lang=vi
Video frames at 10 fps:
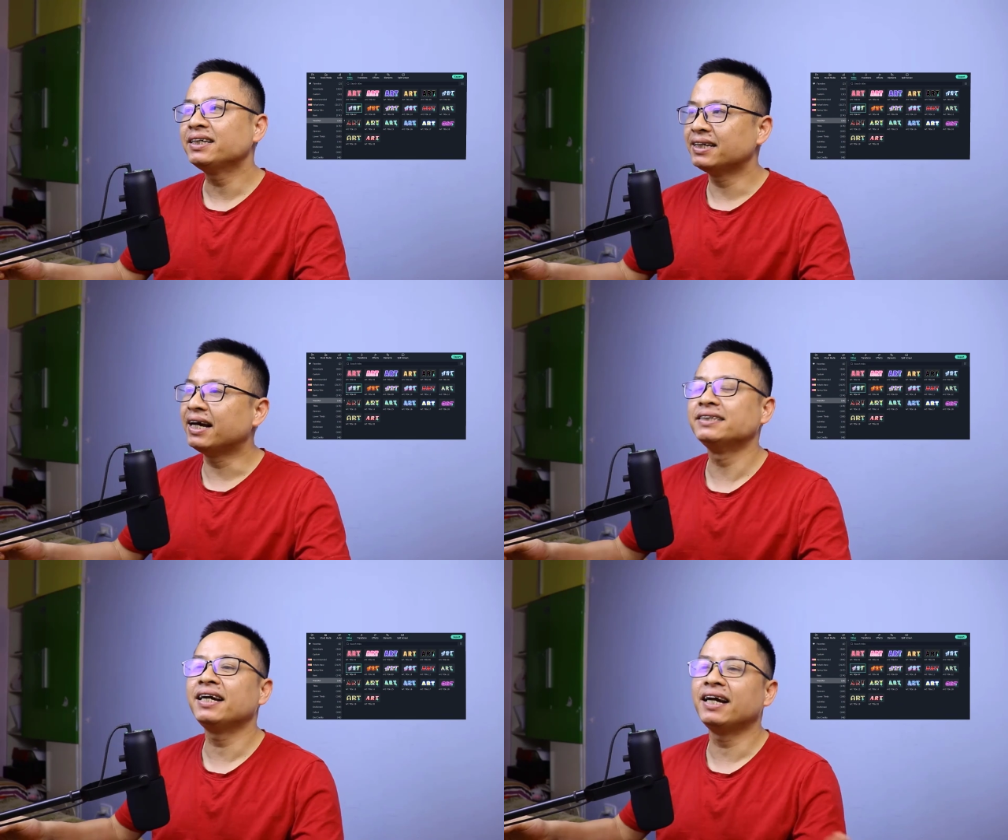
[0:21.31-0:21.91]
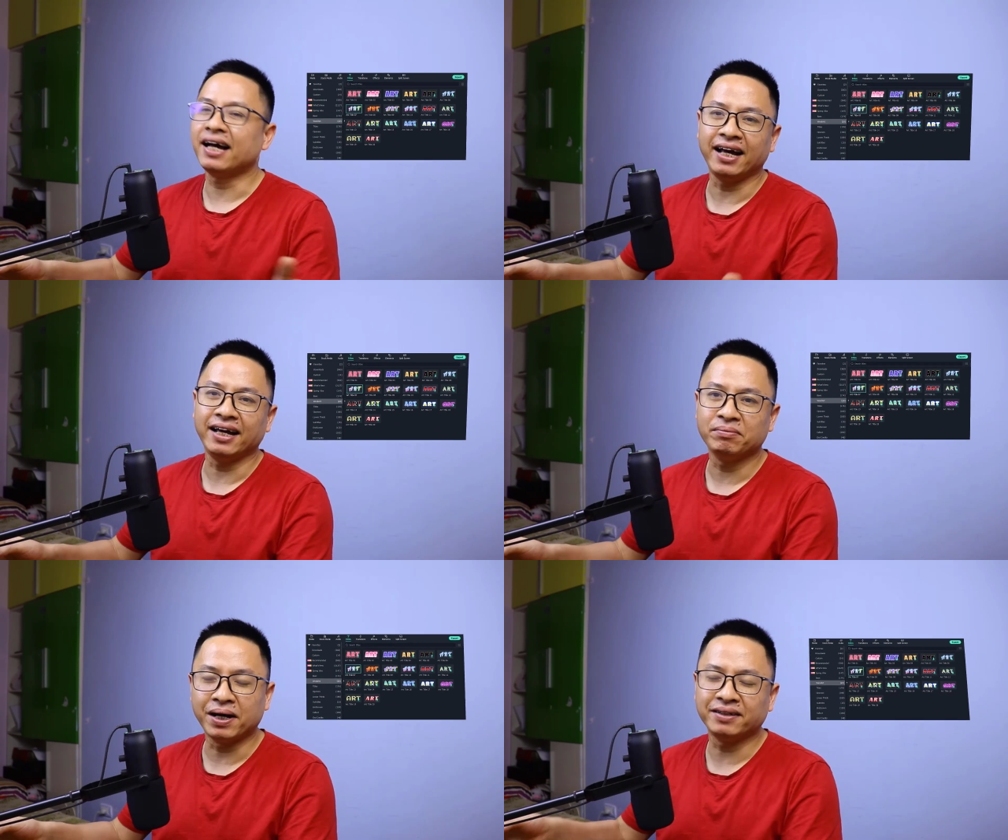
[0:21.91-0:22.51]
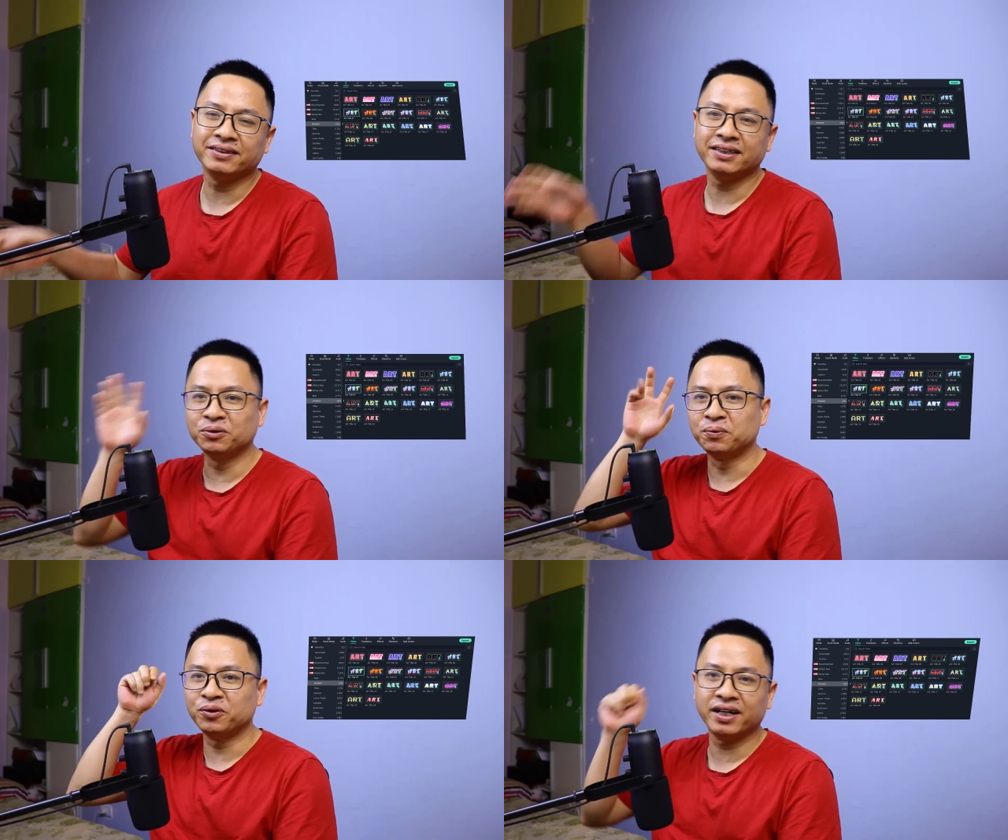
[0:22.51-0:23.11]
À, rất là hay, bạn có thể
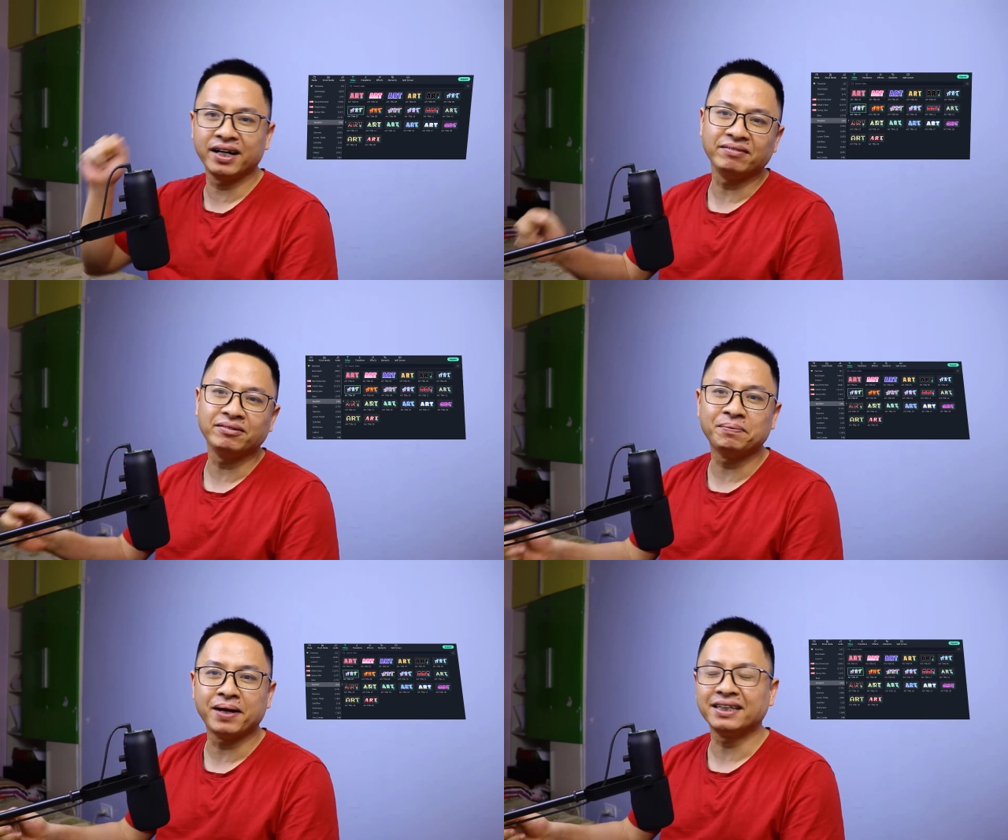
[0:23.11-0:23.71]
dùng nó để gắn vào mặt